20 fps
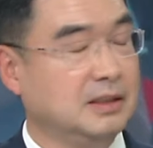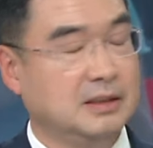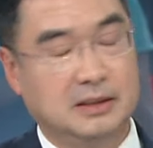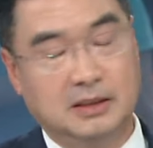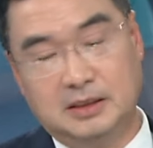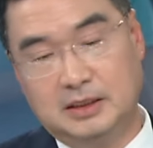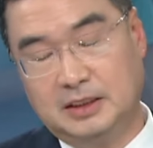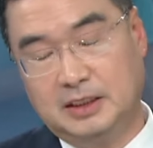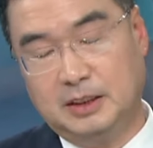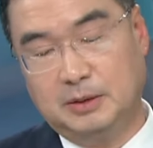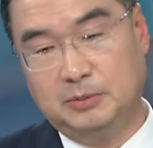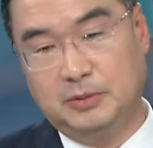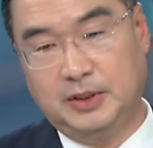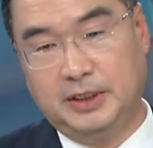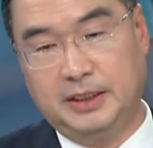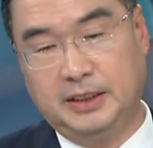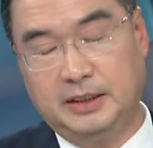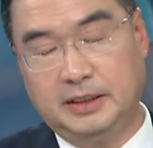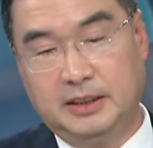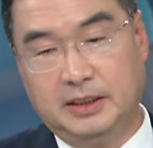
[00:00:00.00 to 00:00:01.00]
그렇기
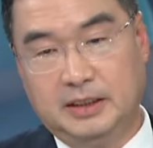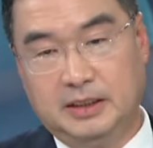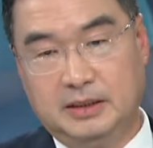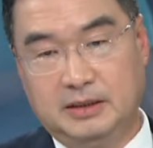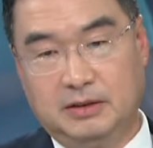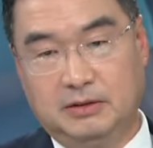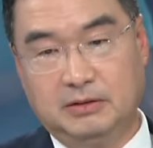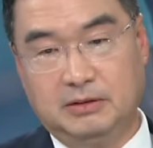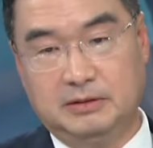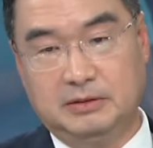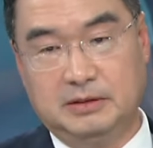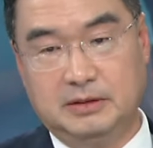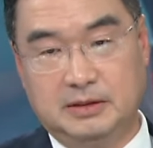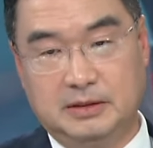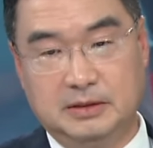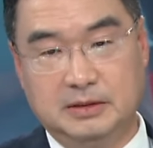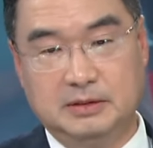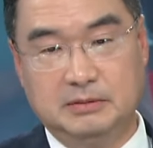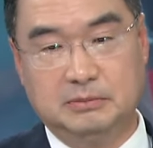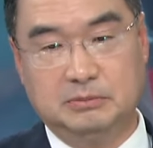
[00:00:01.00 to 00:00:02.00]
때문에 이런
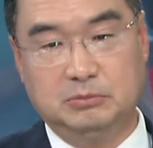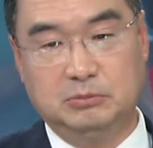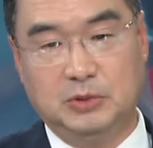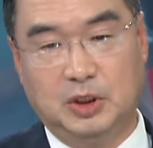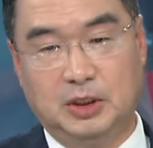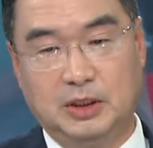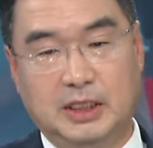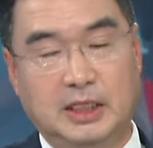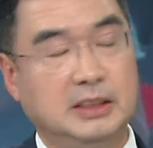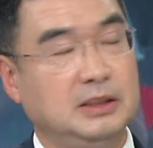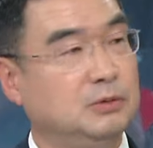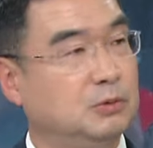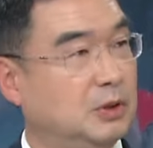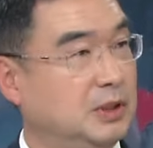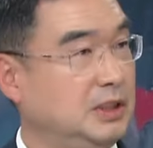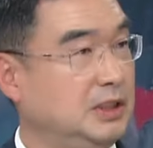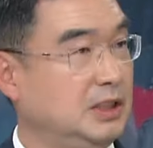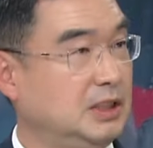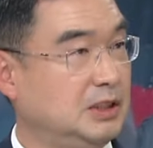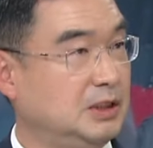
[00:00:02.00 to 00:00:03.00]
것들은 여러 가지
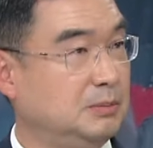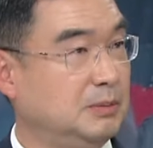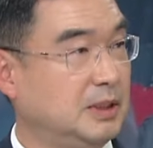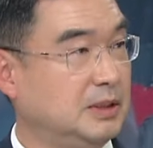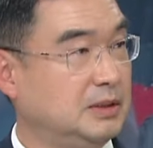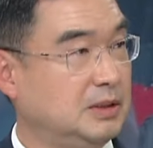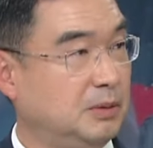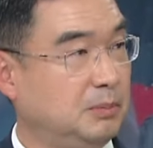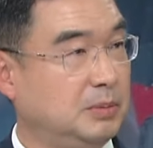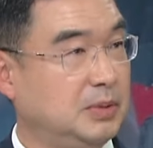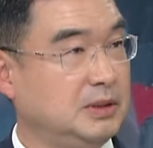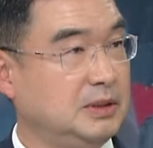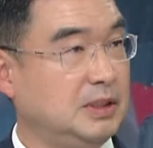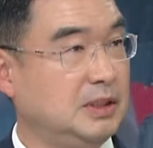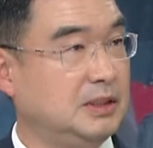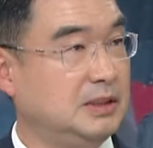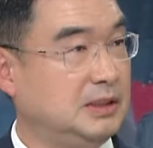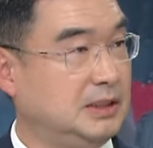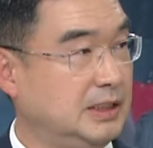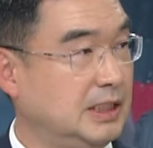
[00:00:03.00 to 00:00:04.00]
원인이 있지만 첫
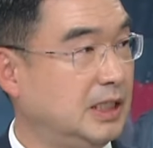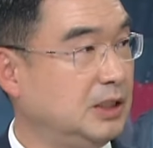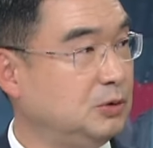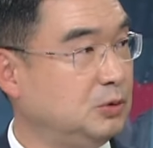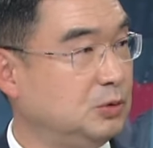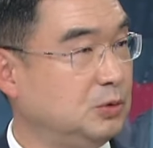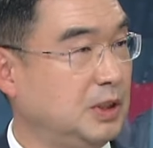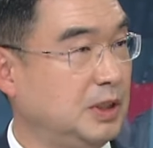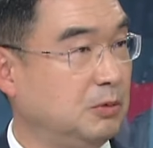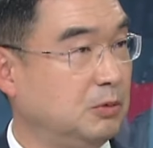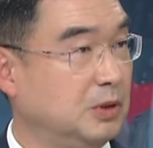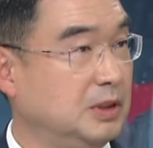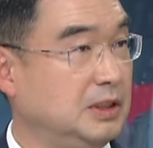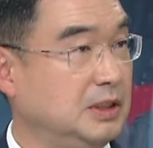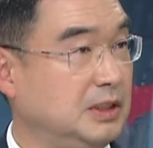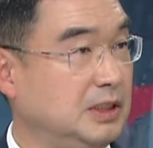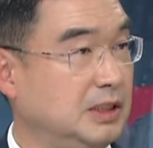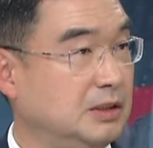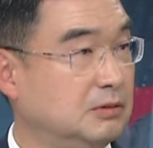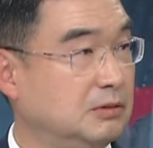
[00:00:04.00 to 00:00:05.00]
번째는 지하수의
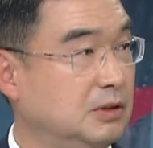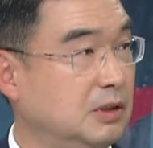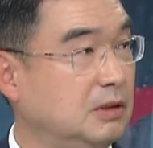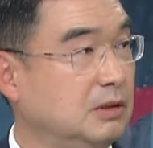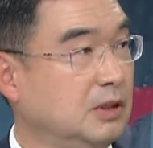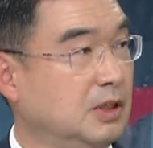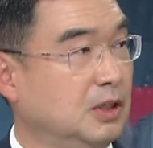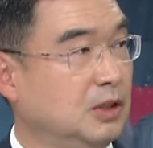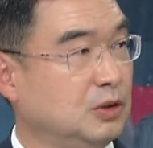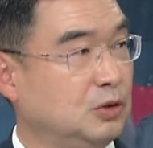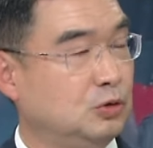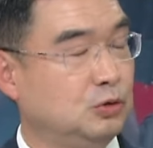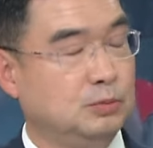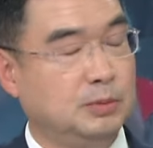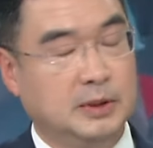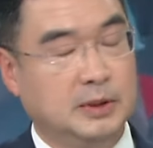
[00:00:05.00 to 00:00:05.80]
원인이 있고요. 두